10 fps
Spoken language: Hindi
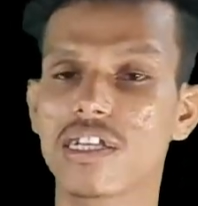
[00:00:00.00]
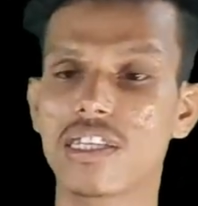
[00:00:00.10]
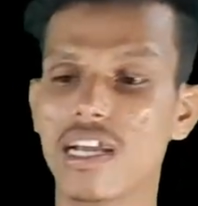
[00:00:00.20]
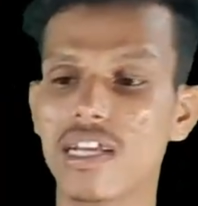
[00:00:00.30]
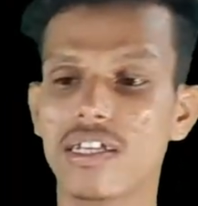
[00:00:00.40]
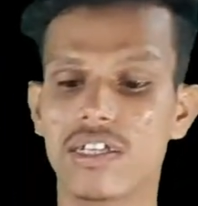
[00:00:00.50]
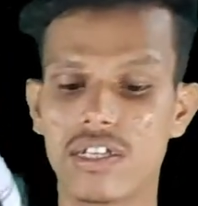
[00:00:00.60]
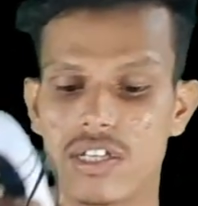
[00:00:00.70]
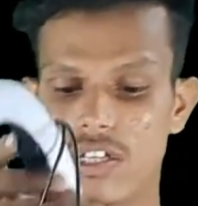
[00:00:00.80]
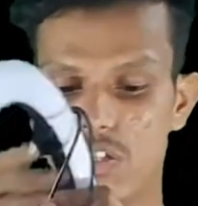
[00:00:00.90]
से रहता है
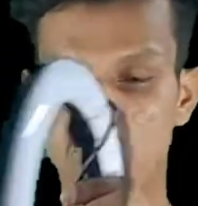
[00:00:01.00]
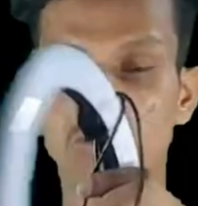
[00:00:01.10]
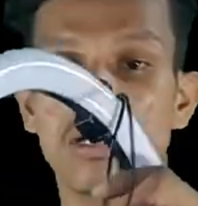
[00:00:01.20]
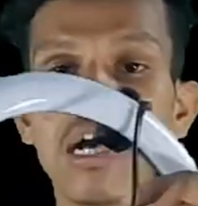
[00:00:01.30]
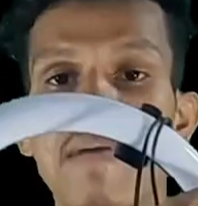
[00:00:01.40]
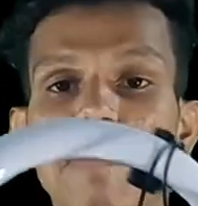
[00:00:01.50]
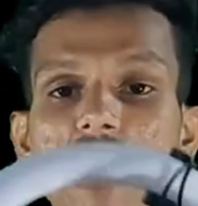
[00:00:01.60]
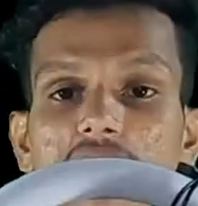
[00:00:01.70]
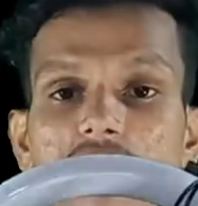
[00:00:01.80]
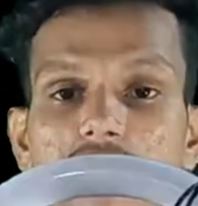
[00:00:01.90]
जो कि आप
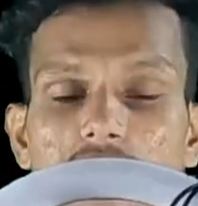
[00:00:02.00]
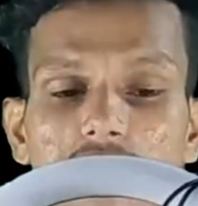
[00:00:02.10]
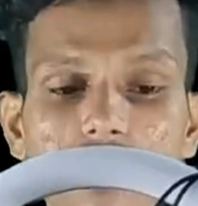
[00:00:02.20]
देख सकते